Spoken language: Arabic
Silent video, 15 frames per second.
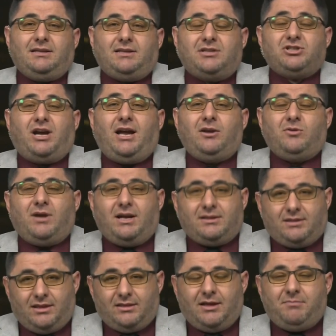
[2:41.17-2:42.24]
تجعلها
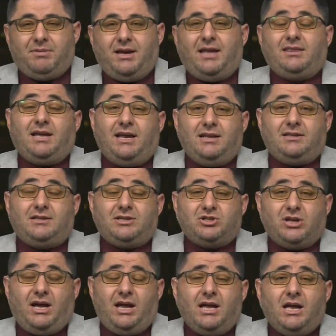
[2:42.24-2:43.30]
تذهب بهذا
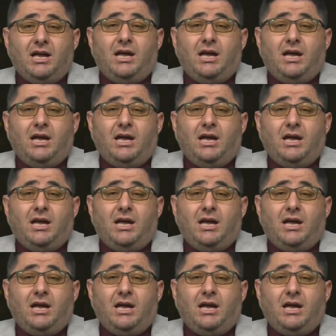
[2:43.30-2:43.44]
الاتجاه